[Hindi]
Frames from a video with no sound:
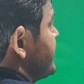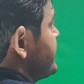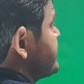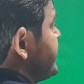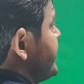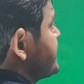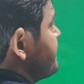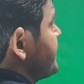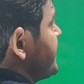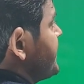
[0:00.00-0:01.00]
किसी
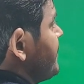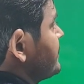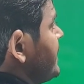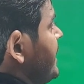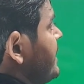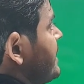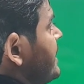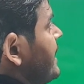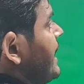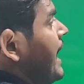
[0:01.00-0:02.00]
एटम के क्या होता
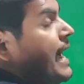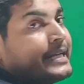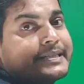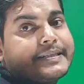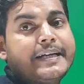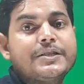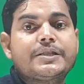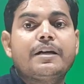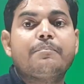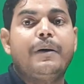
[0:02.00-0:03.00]
है एक
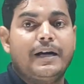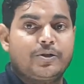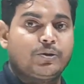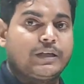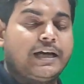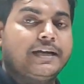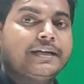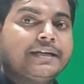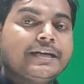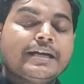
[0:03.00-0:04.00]
सेंट्रल पार्ट होता
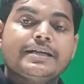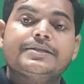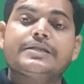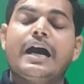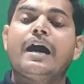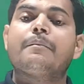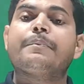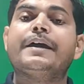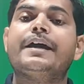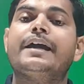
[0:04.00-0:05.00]
है जहां
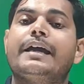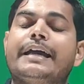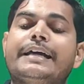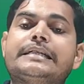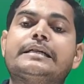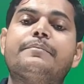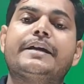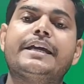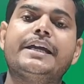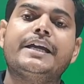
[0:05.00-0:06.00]
पे एटम
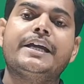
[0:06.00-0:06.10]
की